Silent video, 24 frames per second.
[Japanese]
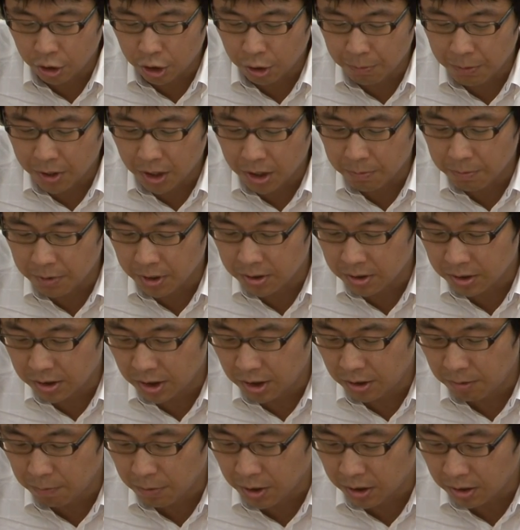こともあります
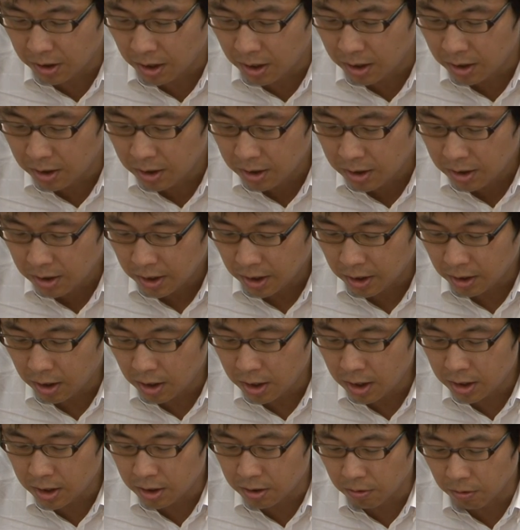し、また、
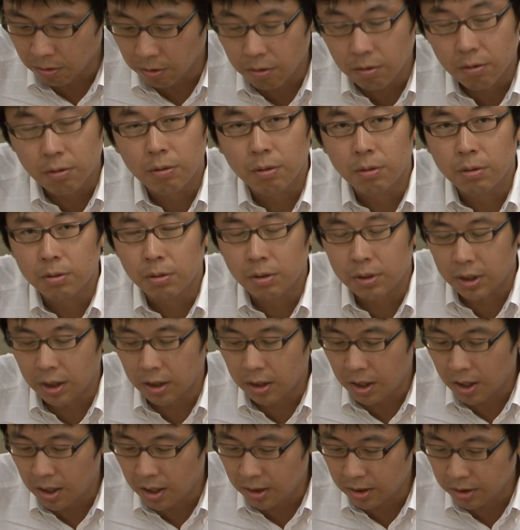かなりの労働
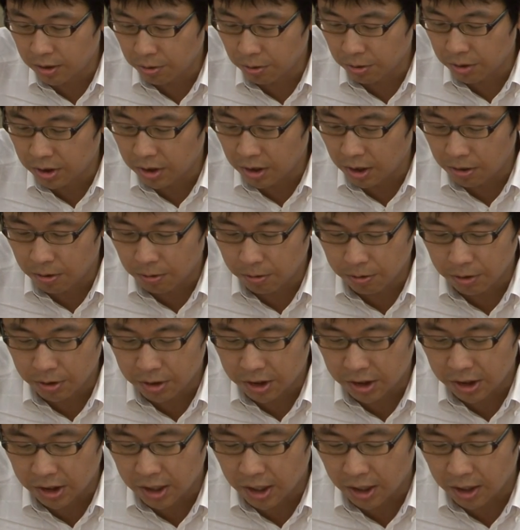者が長時間労働を
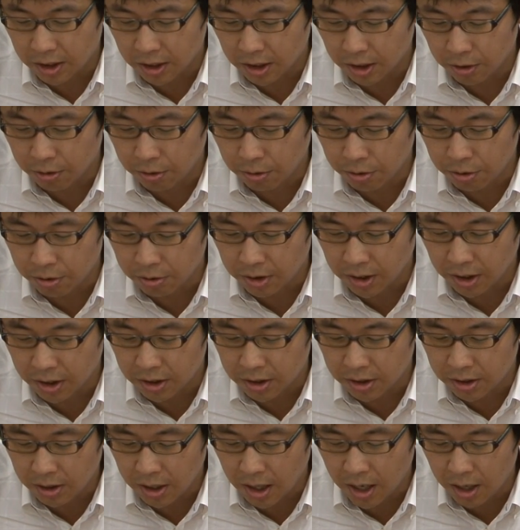強いられているという現
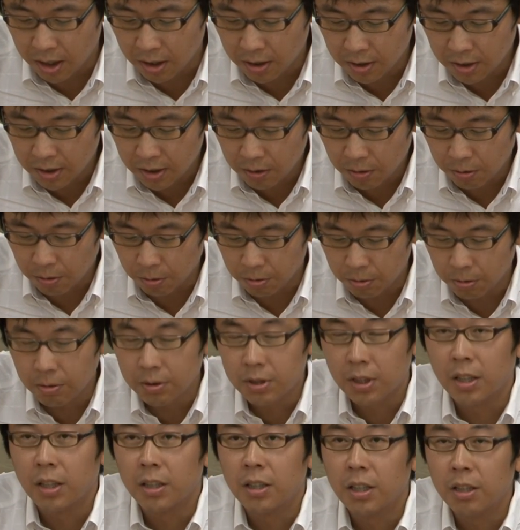実が報道
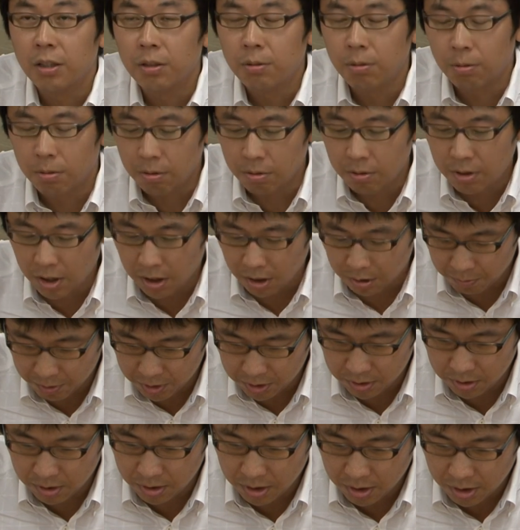されているところでありま
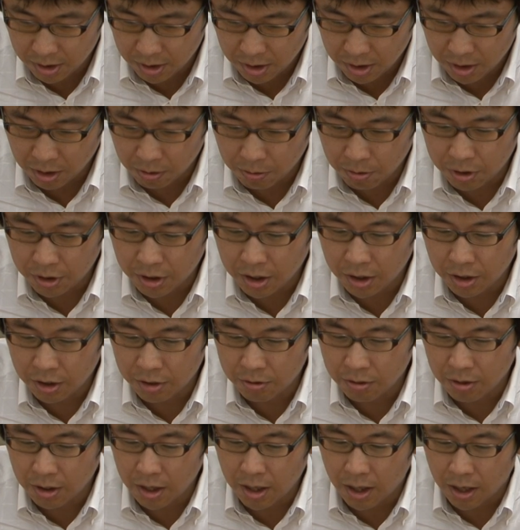す。こういった理
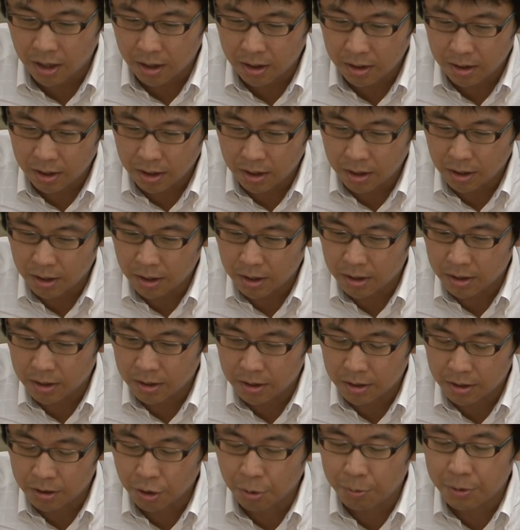由から、
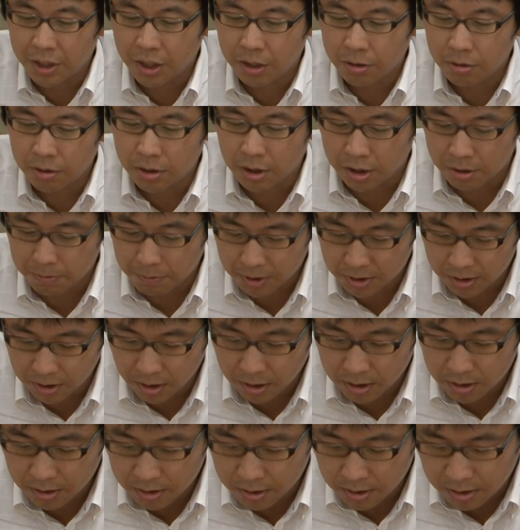えー、ノミネートいたしました。
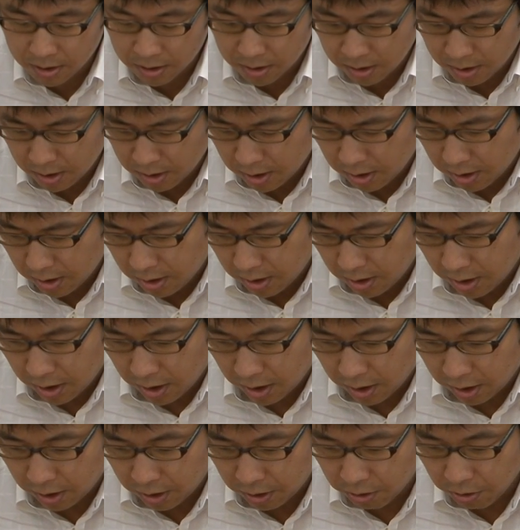
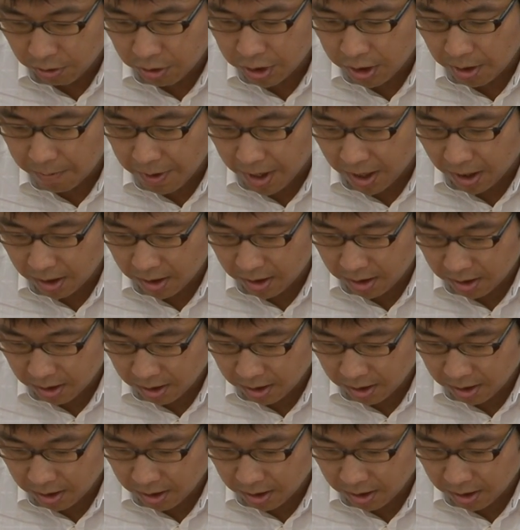えー、よん社目、